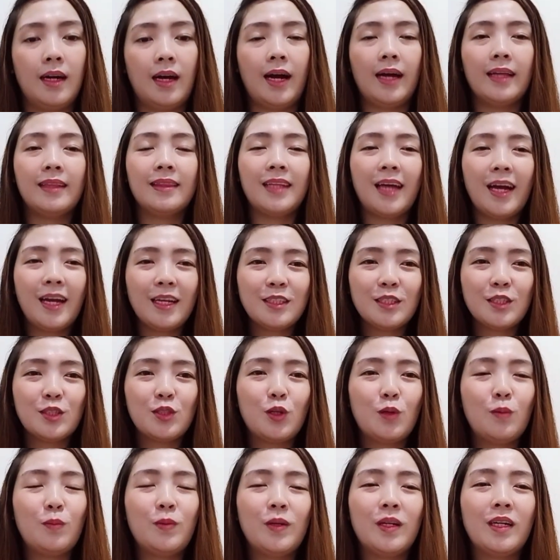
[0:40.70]
dahil sa
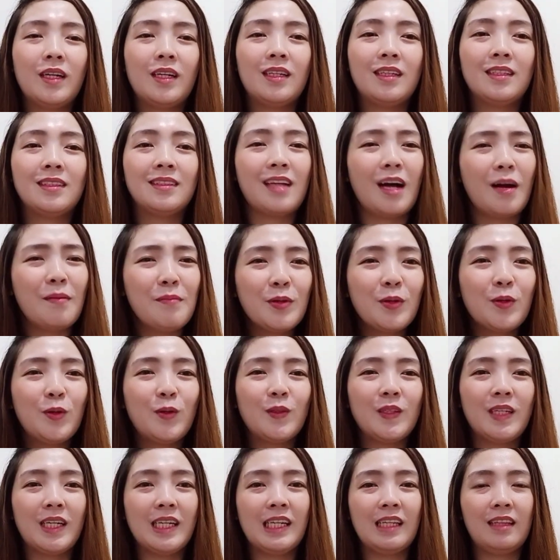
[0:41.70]
sobrang dami kong
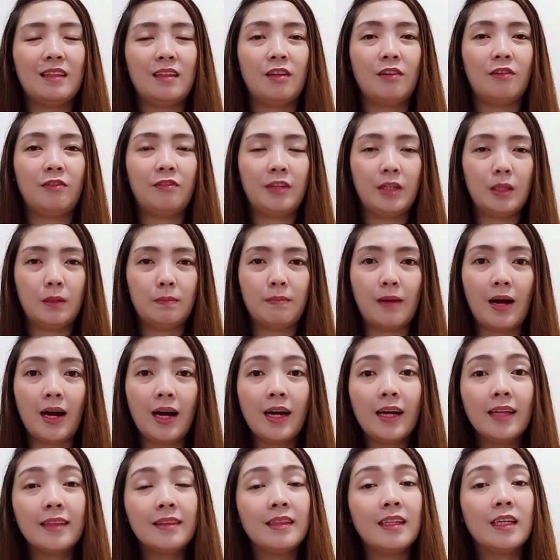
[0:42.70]
nakitang feedback
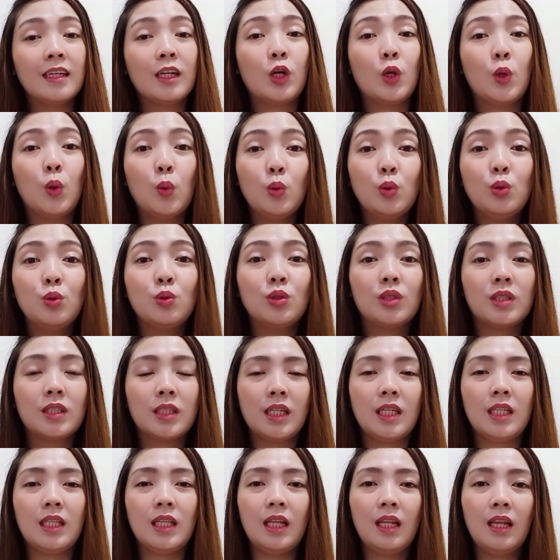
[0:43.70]
at nag-glow yung
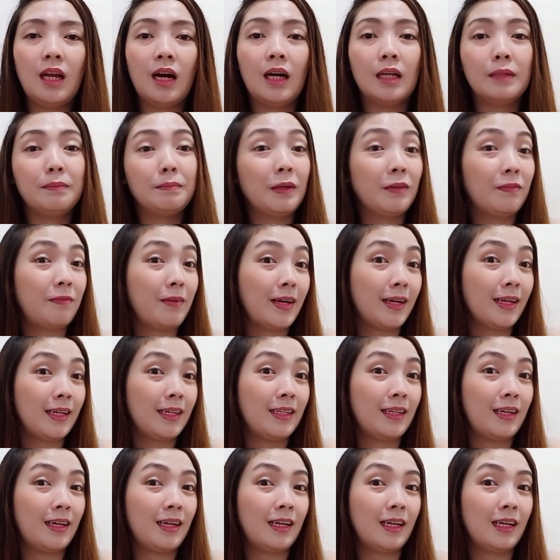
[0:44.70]
skin nila at may
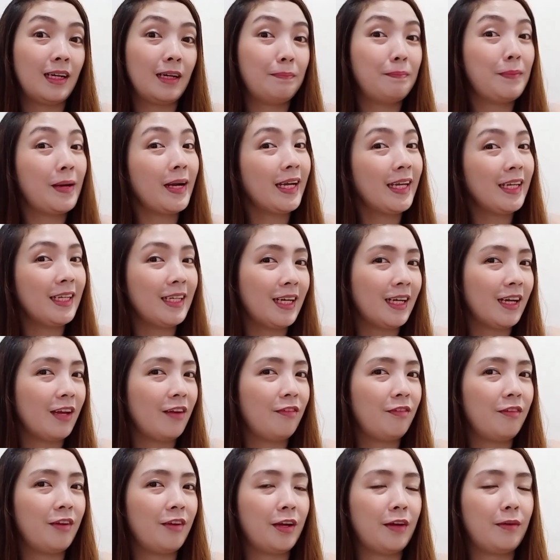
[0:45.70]
pakinang, pakinang
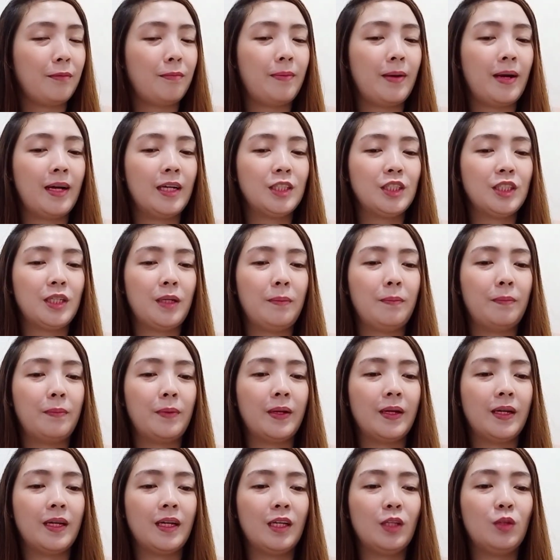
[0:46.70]
effect pa,
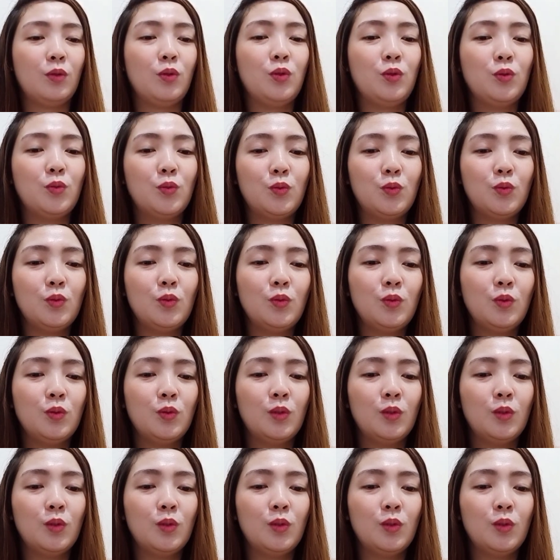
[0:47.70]
syempre, ito yung